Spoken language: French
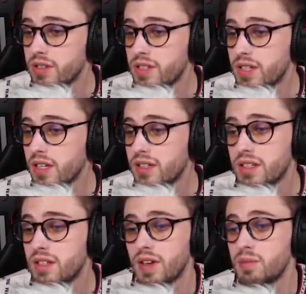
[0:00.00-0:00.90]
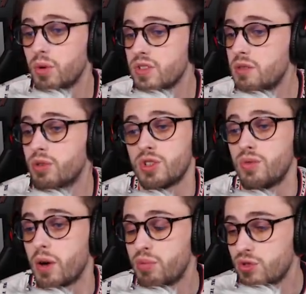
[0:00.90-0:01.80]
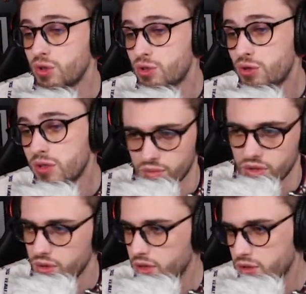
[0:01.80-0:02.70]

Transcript: aussi des, vêtements aussi pour se faire plus de thunes. Bien sûr,